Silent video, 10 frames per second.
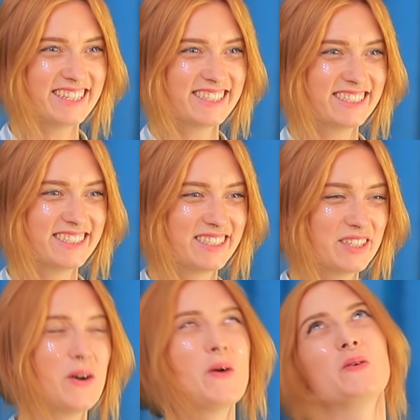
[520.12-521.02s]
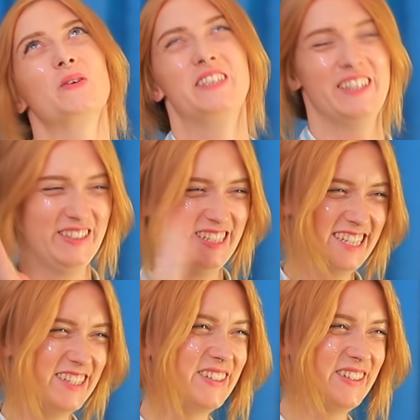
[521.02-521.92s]
شعر جديد يعني انت
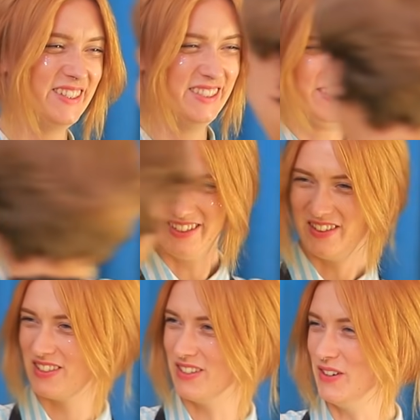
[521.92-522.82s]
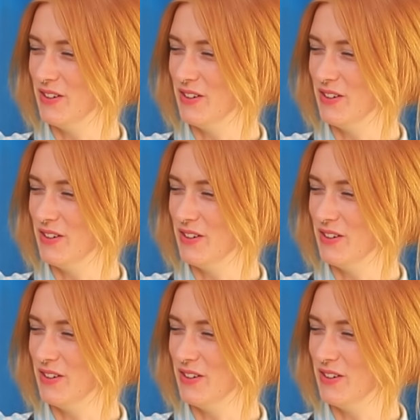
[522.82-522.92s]
جديدة شكرا